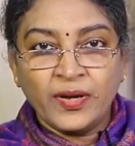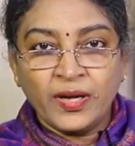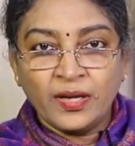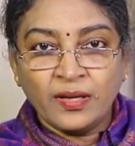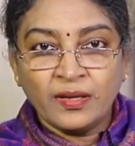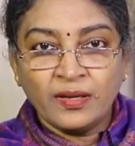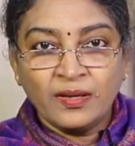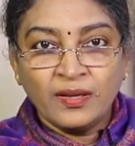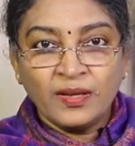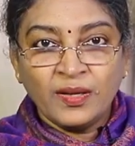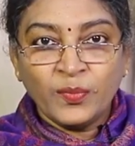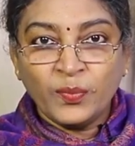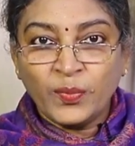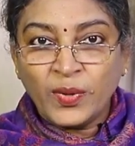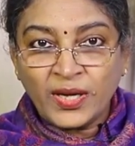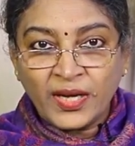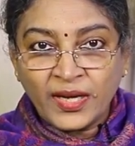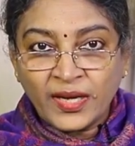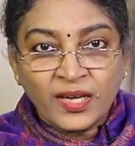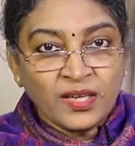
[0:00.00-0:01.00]
ఫీల్డ్
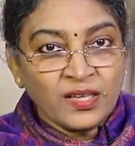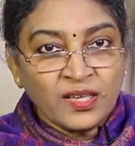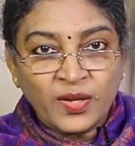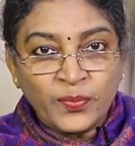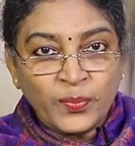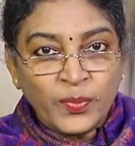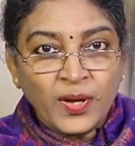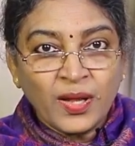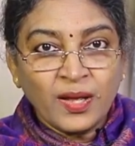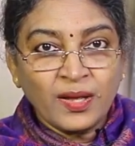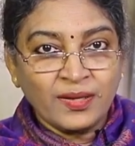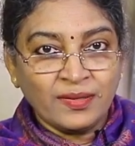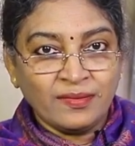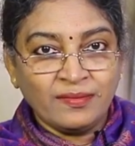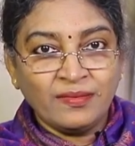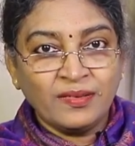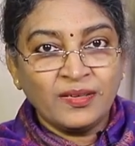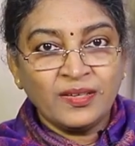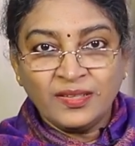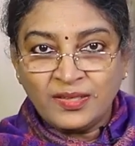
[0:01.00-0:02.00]
బట్ ఇక్కడ ట్రిపుల్ ఆర్
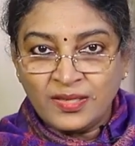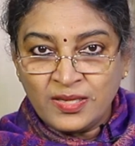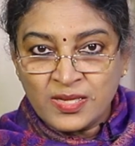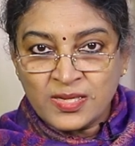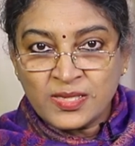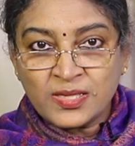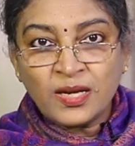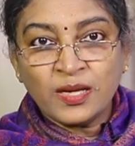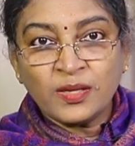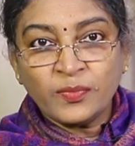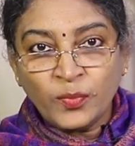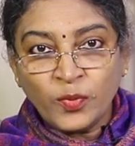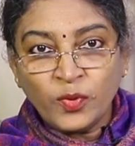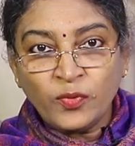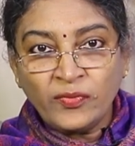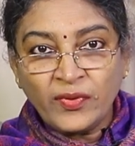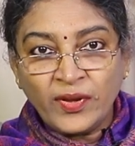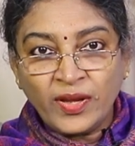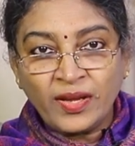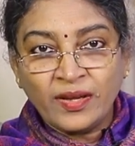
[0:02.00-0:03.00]
దిస్ ఈజ్ నాట్
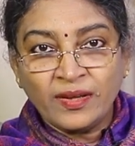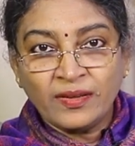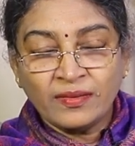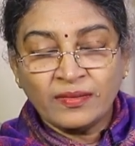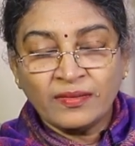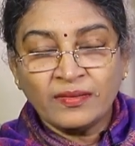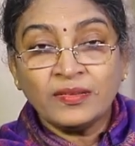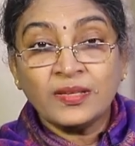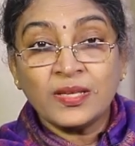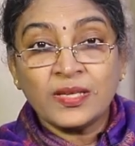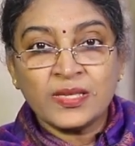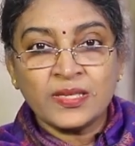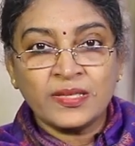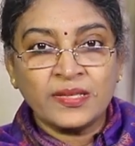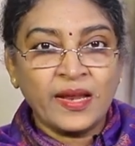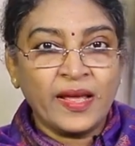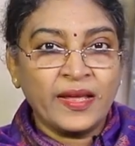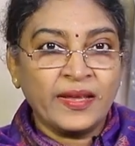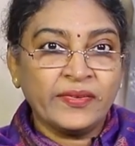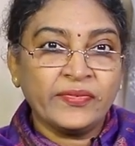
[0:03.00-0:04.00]
మూవీ దిస్
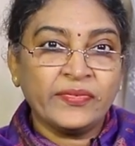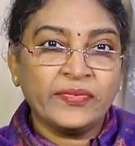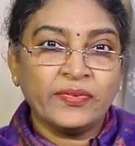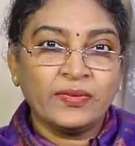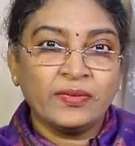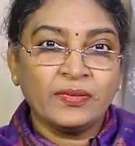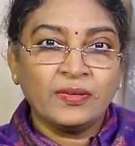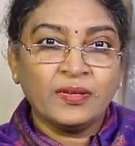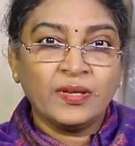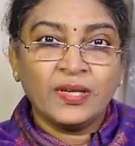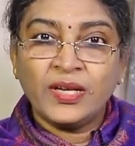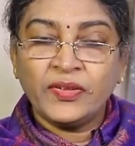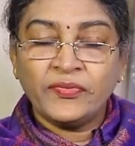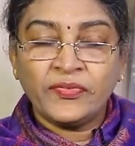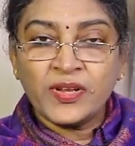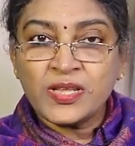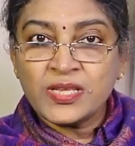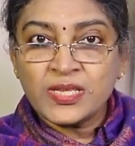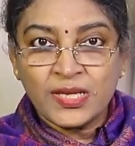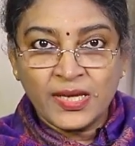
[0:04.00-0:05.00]
ఈజ్ లైఫ్
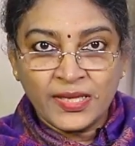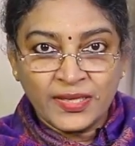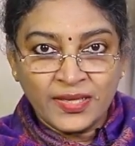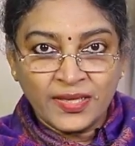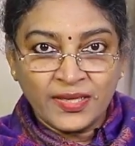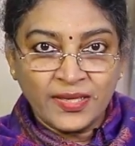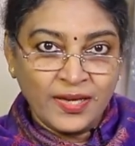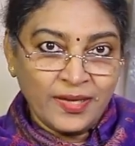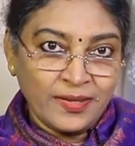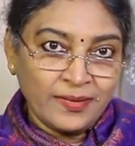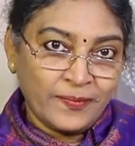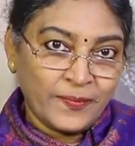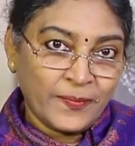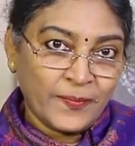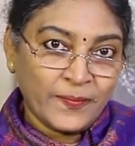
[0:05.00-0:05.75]
డిఫరెన్స్ లేదా అండి